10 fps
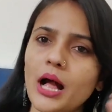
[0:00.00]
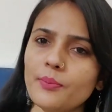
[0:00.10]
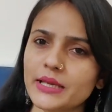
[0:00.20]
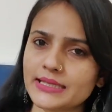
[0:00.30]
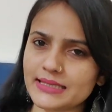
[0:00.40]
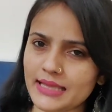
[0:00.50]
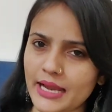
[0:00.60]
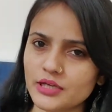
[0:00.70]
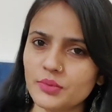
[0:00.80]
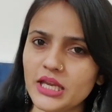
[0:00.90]
आप एक
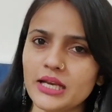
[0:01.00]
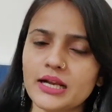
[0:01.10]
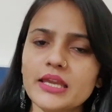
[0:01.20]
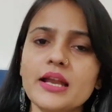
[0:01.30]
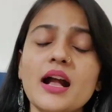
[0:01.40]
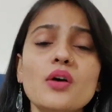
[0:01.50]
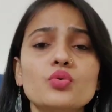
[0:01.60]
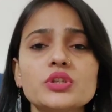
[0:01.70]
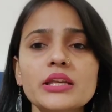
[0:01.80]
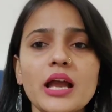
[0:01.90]
साइड में ही रखिएगा
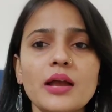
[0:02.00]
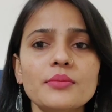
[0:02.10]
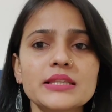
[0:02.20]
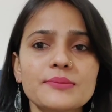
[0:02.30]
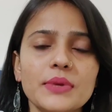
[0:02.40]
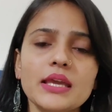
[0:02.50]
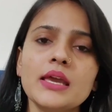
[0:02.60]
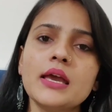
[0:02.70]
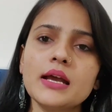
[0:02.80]
उसे हम इसमें